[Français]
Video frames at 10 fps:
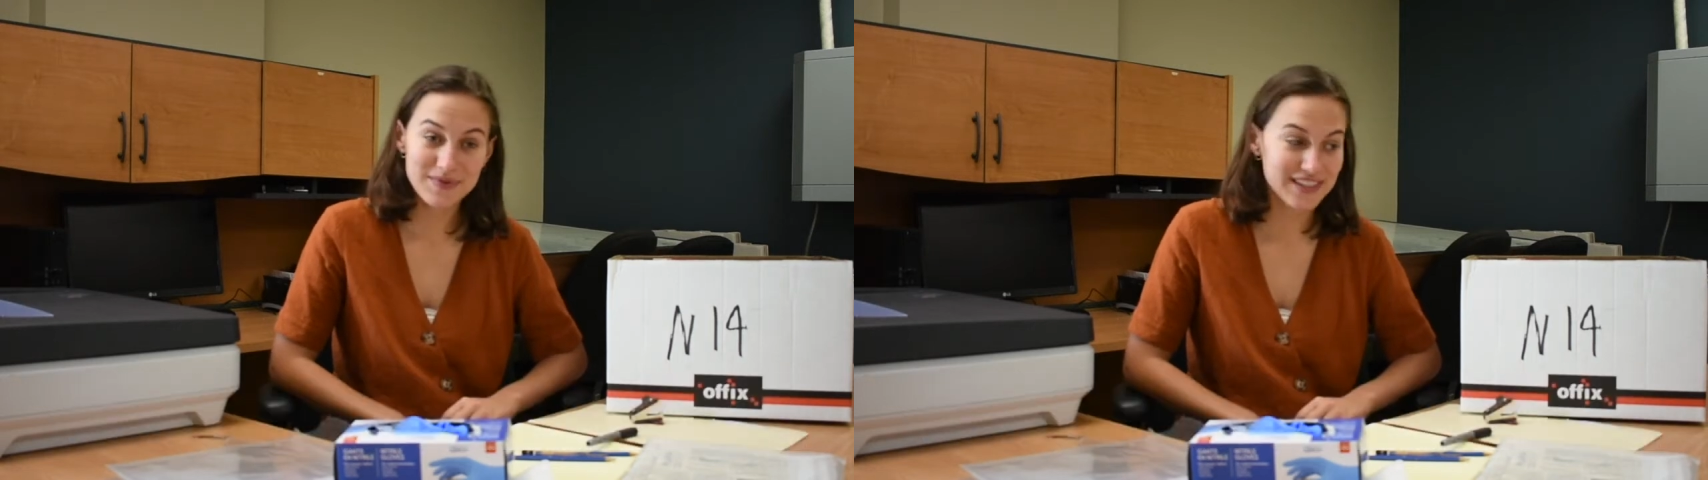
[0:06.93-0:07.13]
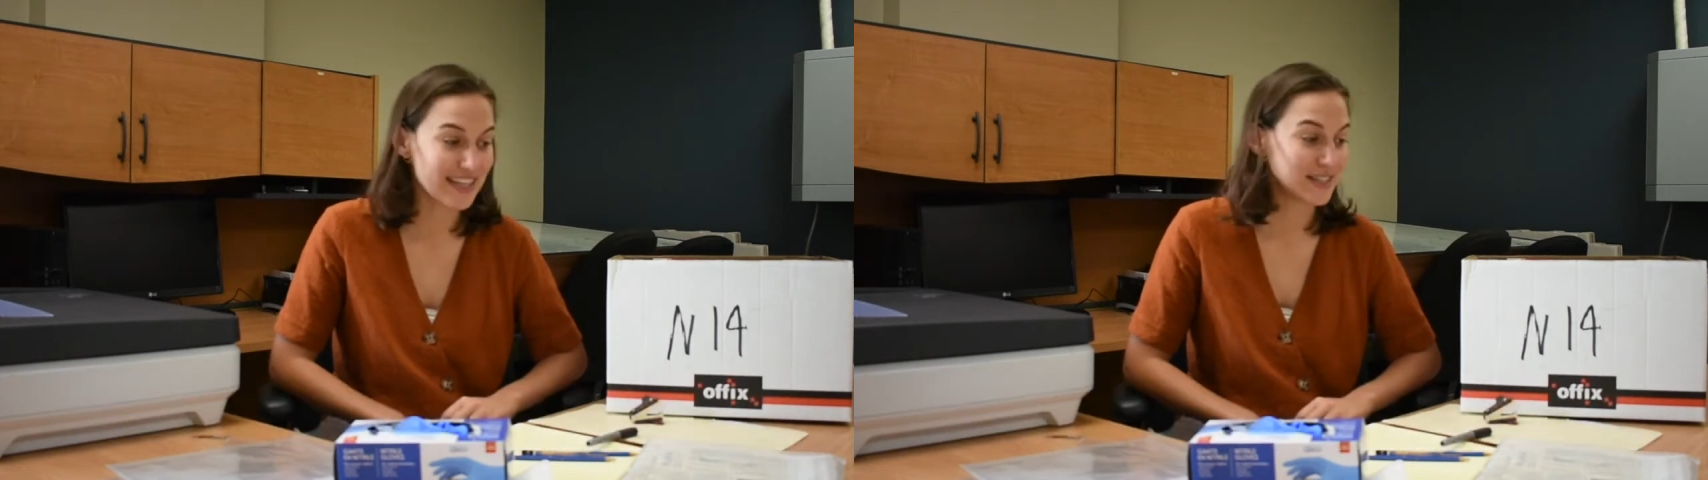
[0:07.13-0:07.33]

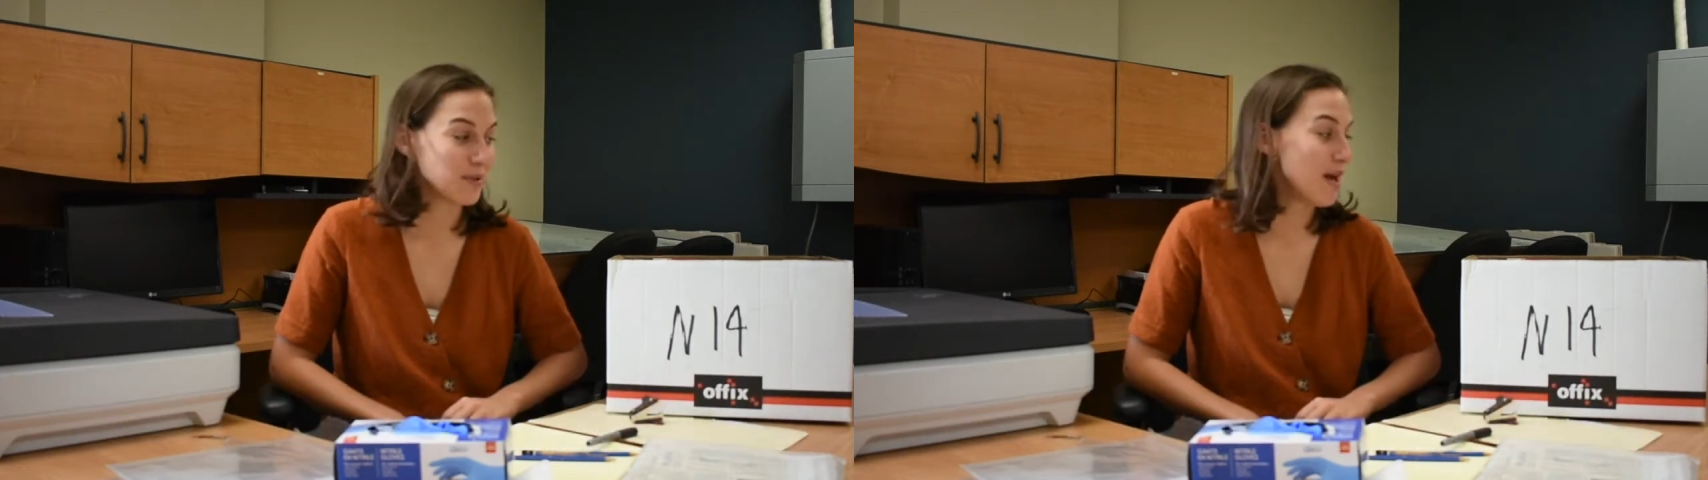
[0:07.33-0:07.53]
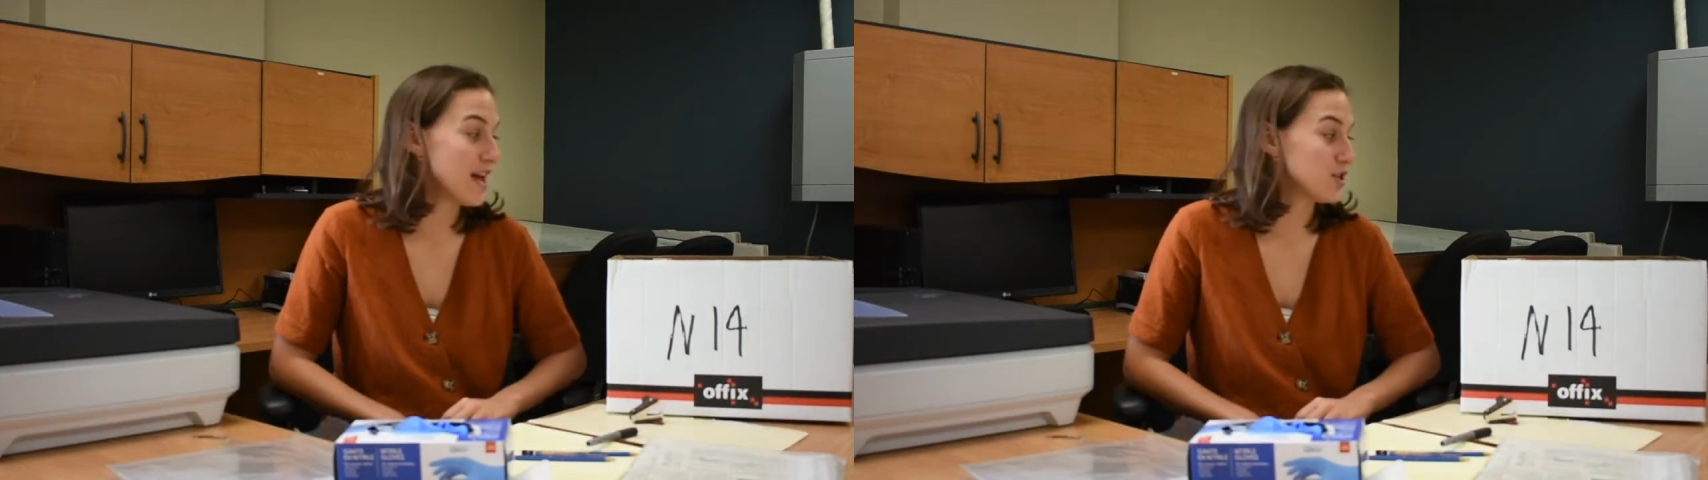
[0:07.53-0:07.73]
Cette
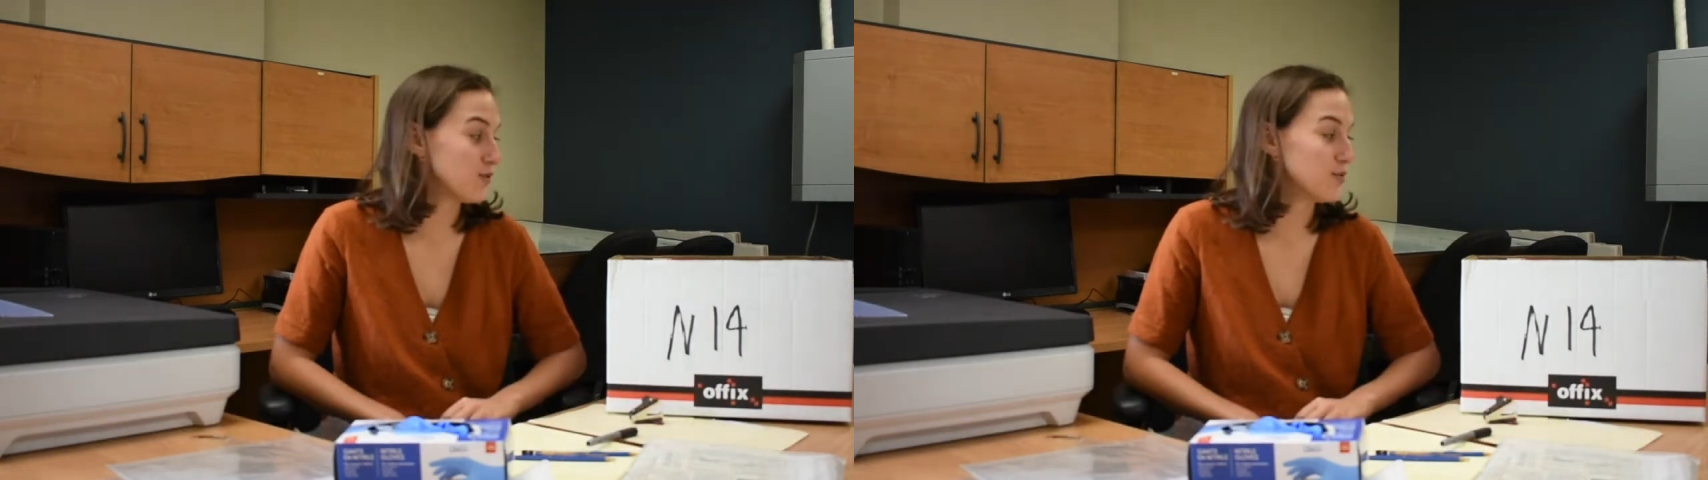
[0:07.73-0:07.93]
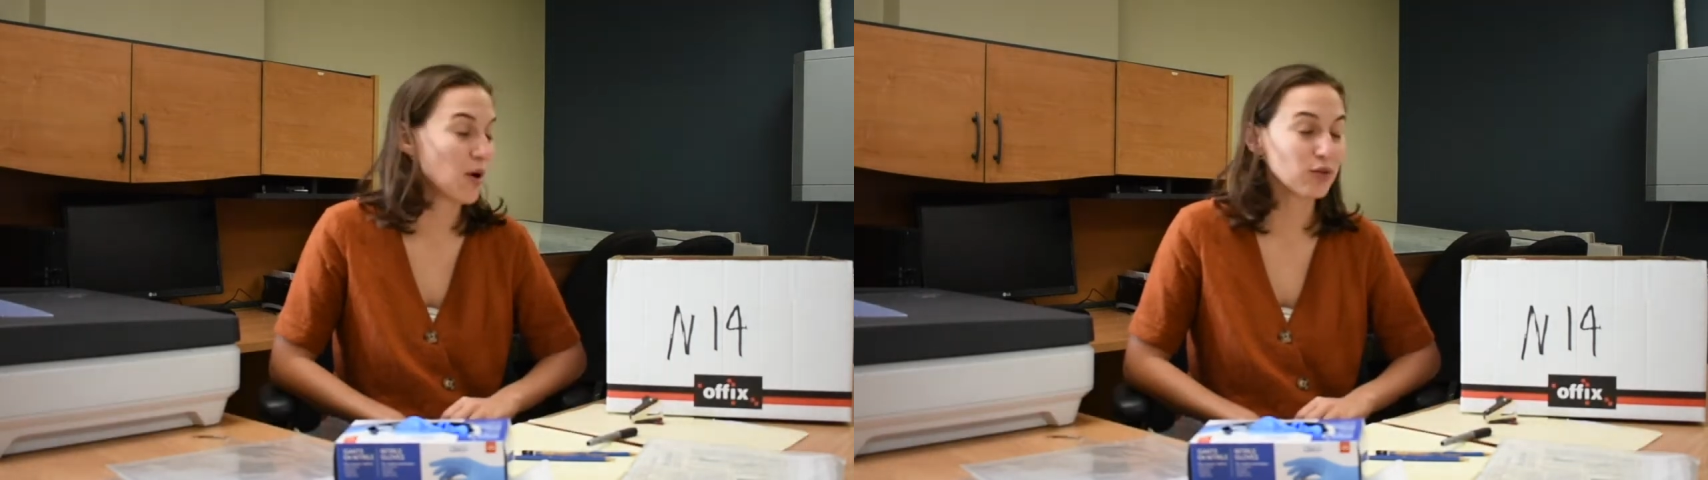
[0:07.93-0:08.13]
semaine, je
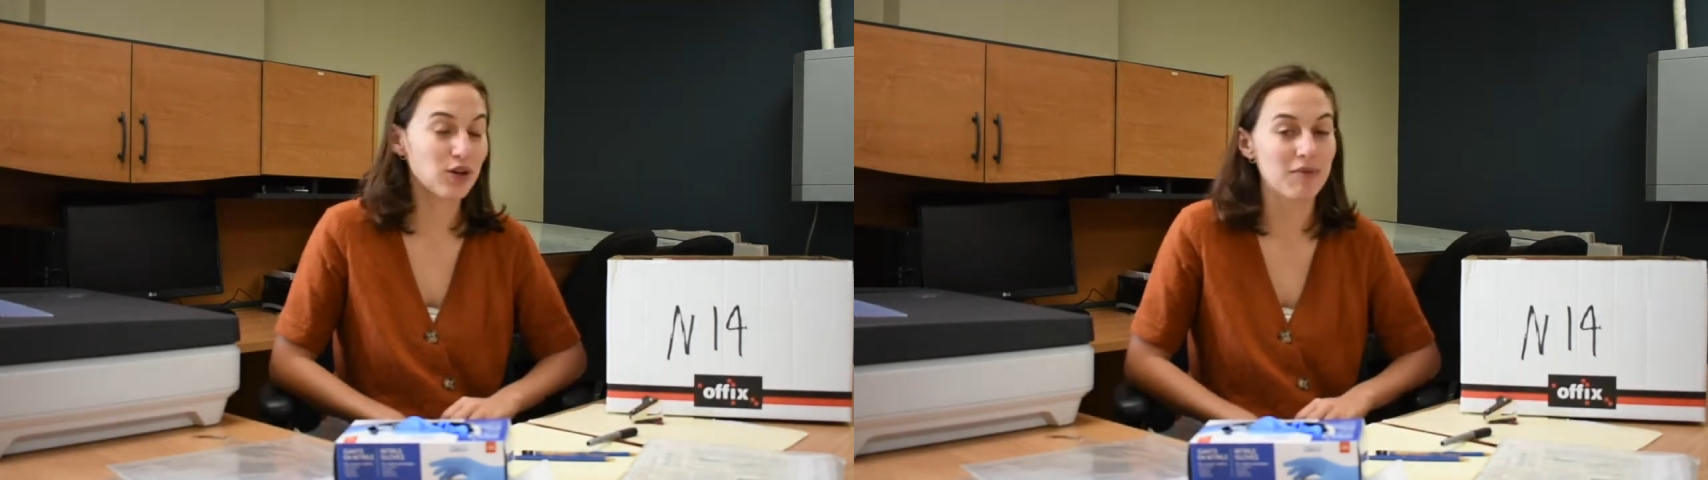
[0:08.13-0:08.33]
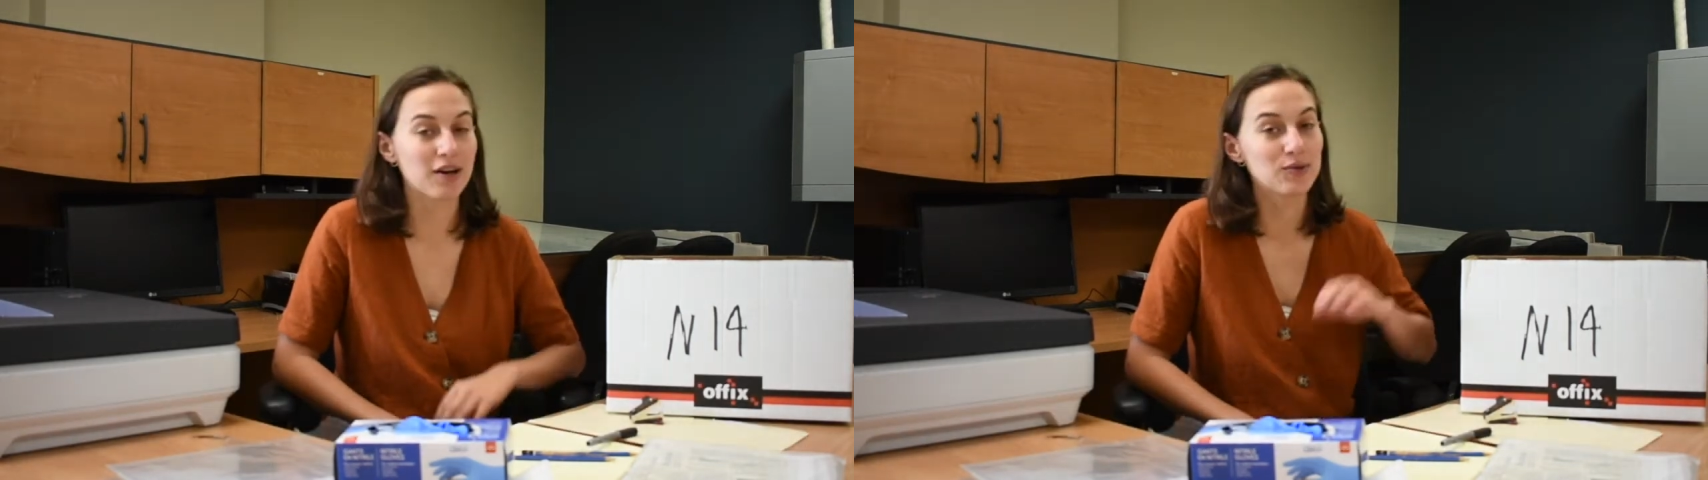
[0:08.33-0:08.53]
vous montre comment